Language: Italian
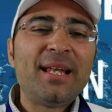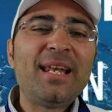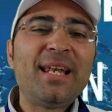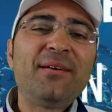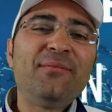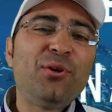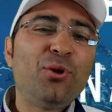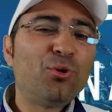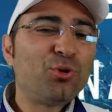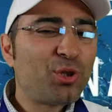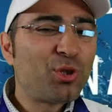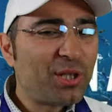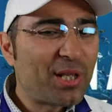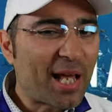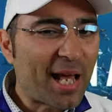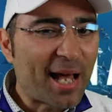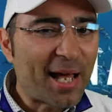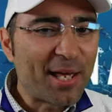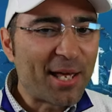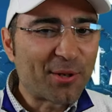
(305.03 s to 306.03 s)
la
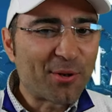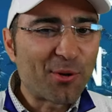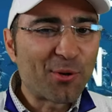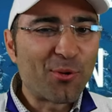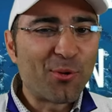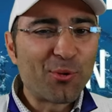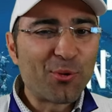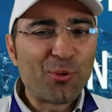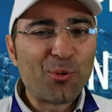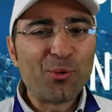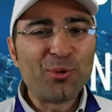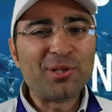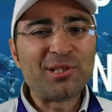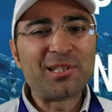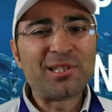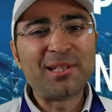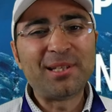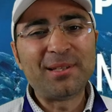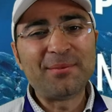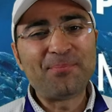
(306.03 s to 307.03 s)
velocità ecco, con cui
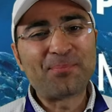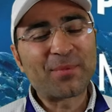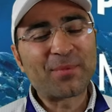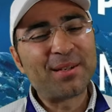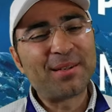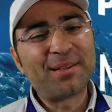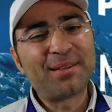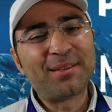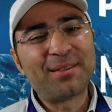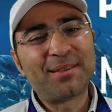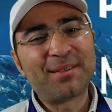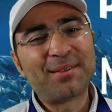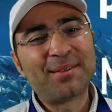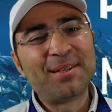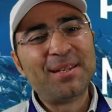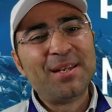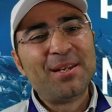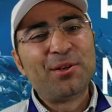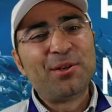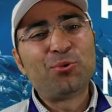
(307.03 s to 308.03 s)
si, eh,
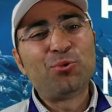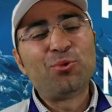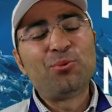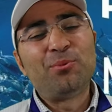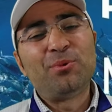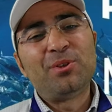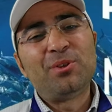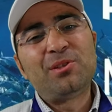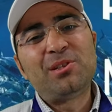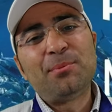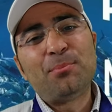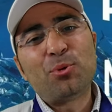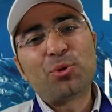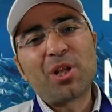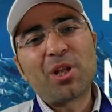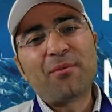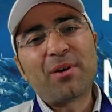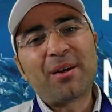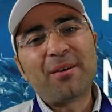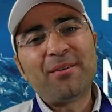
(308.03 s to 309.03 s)
si,
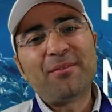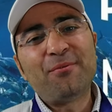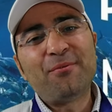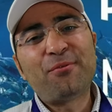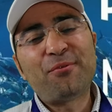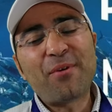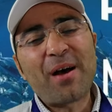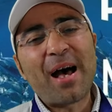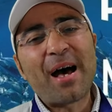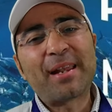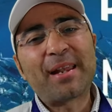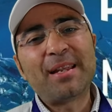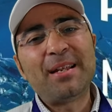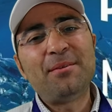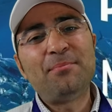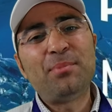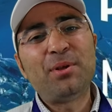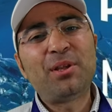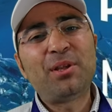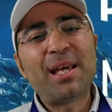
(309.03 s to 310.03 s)
poteva fare
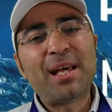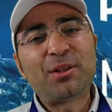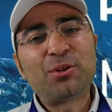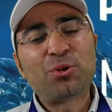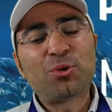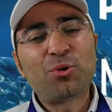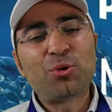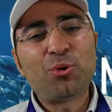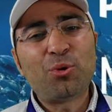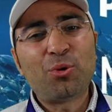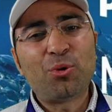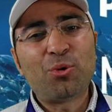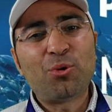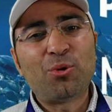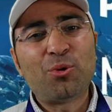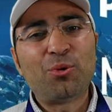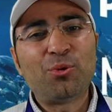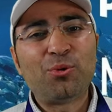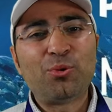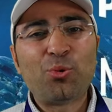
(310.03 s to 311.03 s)
il
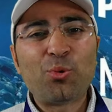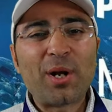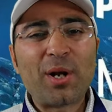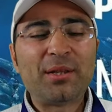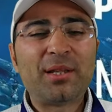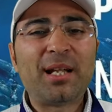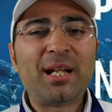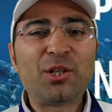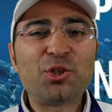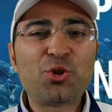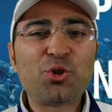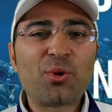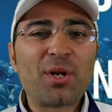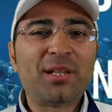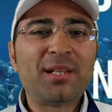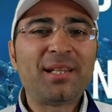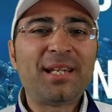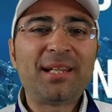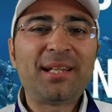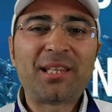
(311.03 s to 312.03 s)
biglietto durante la
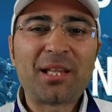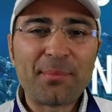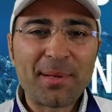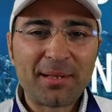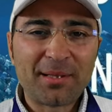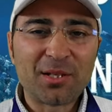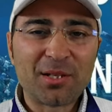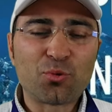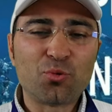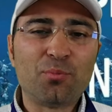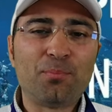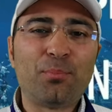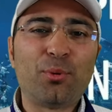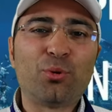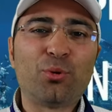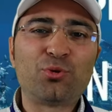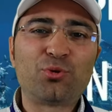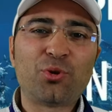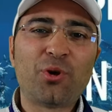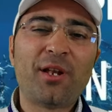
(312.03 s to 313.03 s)
giornata direttamente sul
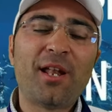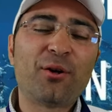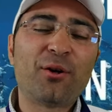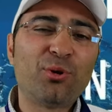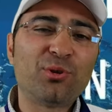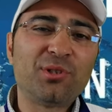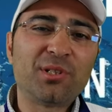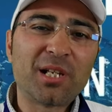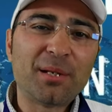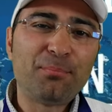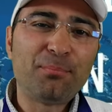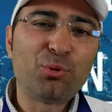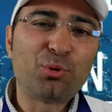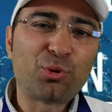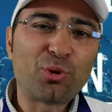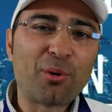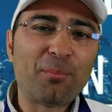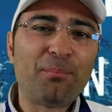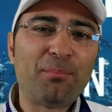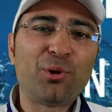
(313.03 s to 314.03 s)
posto. È una cosa che
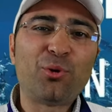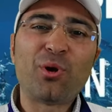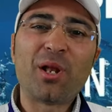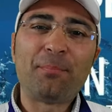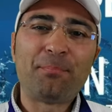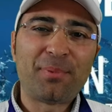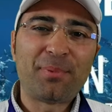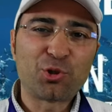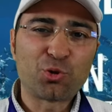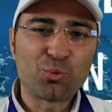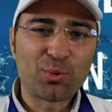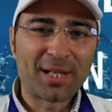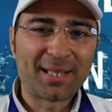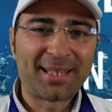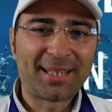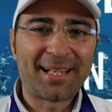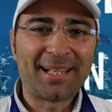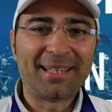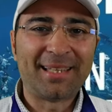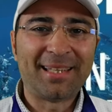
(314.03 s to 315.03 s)
purtroppo non è piaciuta a
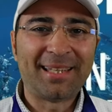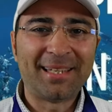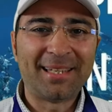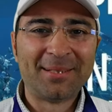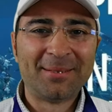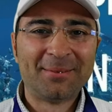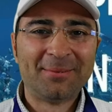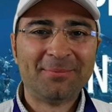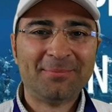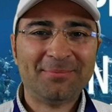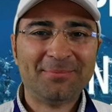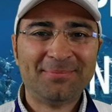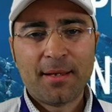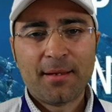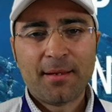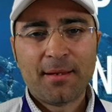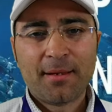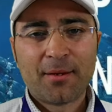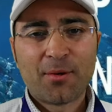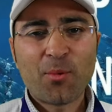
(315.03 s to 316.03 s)
tanti.
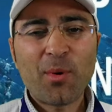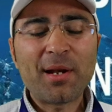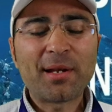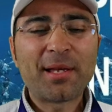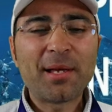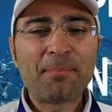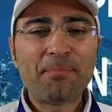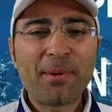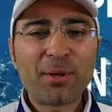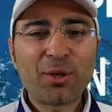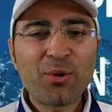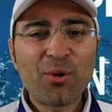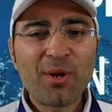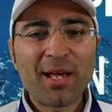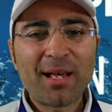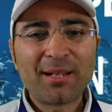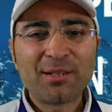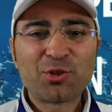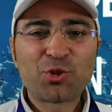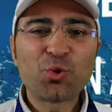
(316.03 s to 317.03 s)
Qualche
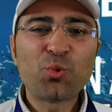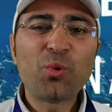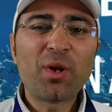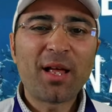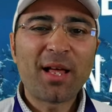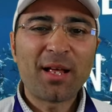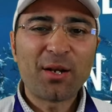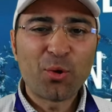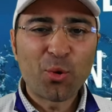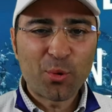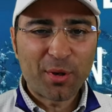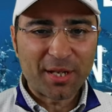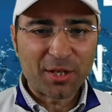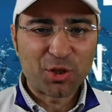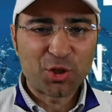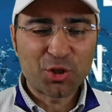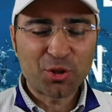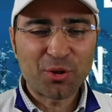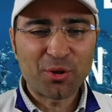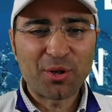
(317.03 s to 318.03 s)
parola sulla
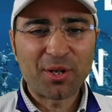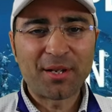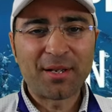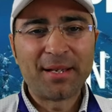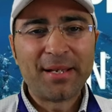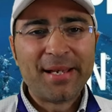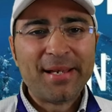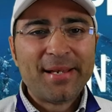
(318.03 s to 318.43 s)
location.